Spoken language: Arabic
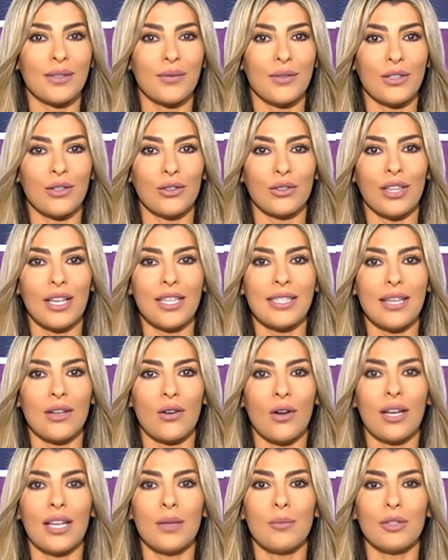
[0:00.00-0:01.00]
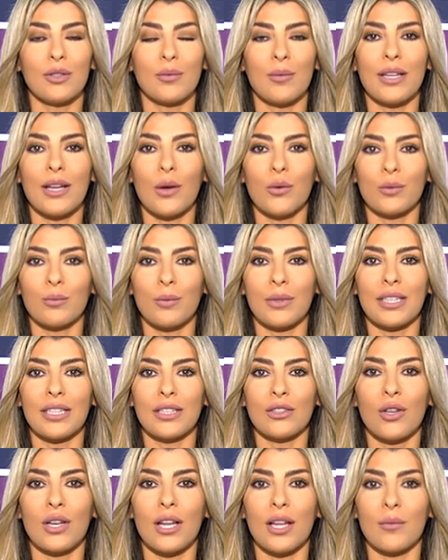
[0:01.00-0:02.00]
فيكم تحصلوا عليه ب 88
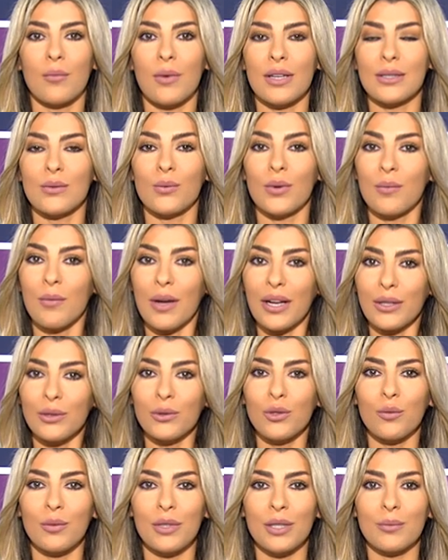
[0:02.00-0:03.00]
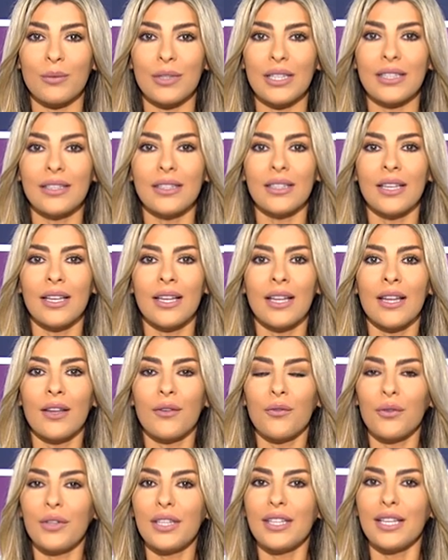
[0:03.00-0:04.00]
دولار بس وين ما كنتوا بلبنان
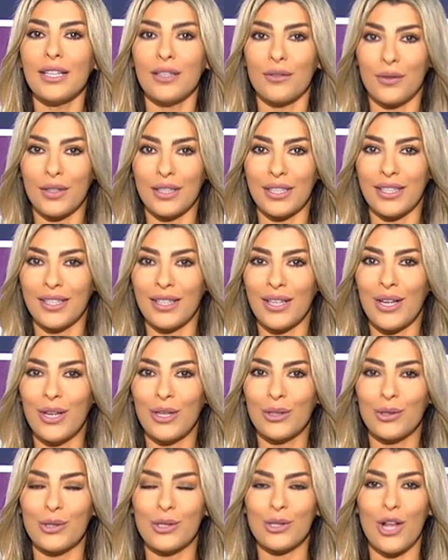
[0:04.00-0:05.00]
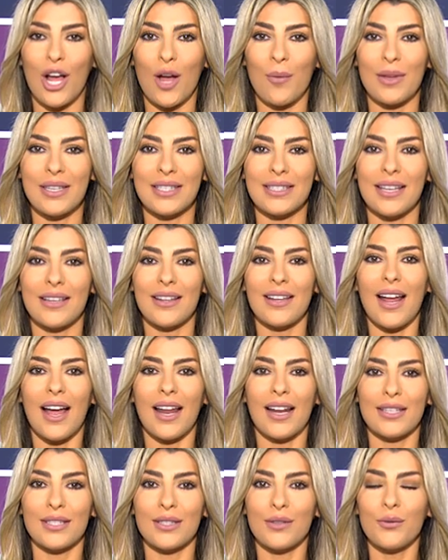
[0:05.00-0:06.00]
فري دليفري تصلوا على بس
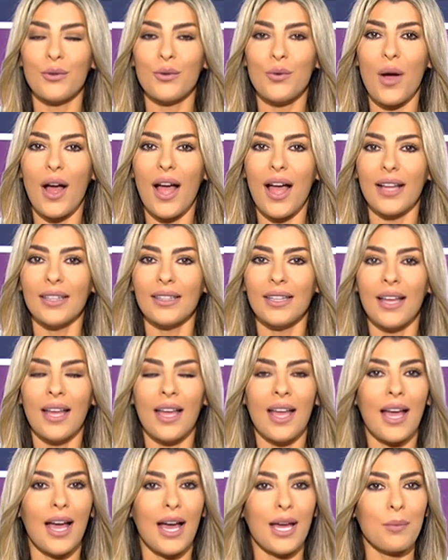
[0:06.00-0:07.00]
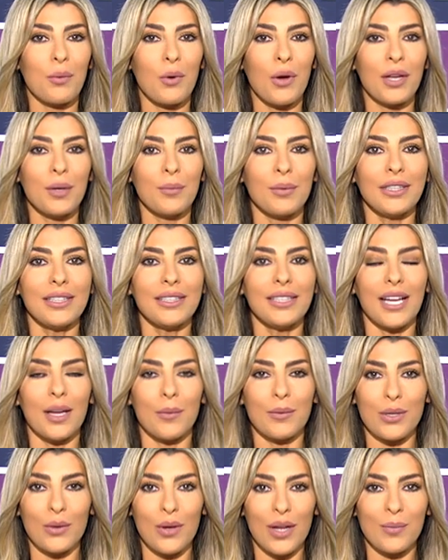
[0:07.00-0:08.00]
على 01 44
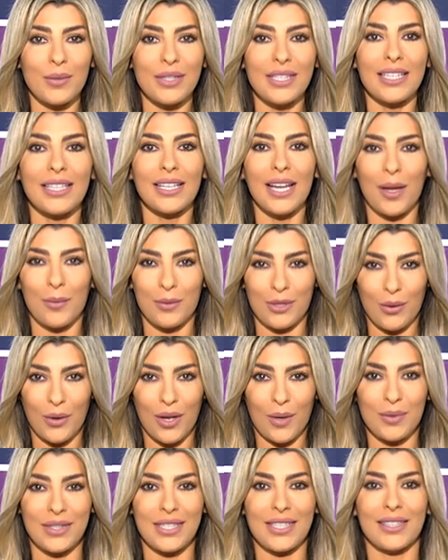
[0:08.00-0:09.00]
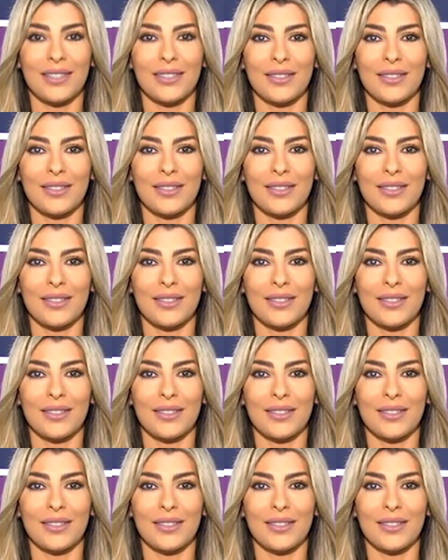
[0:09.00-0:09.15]
55 55